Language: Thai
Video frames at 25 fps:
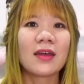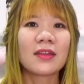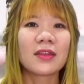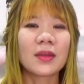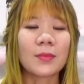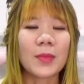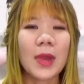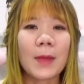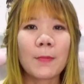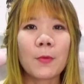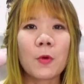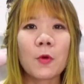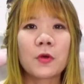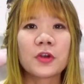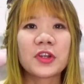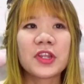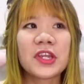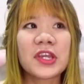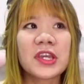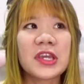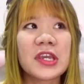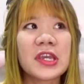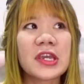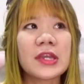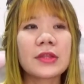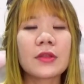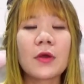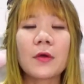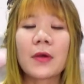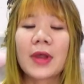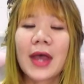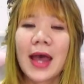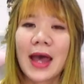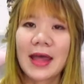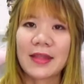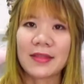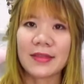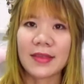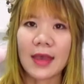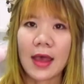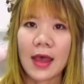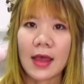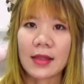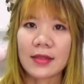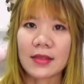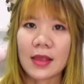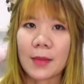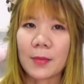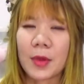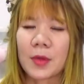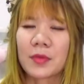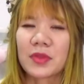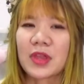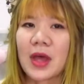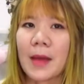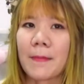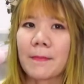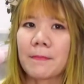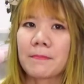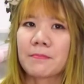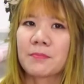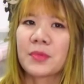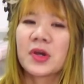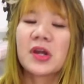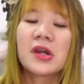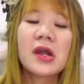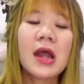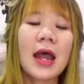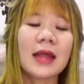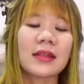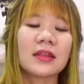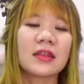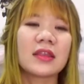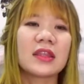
สำหรับคนที่ต้องการจะจำคำศัพท์เพื่อ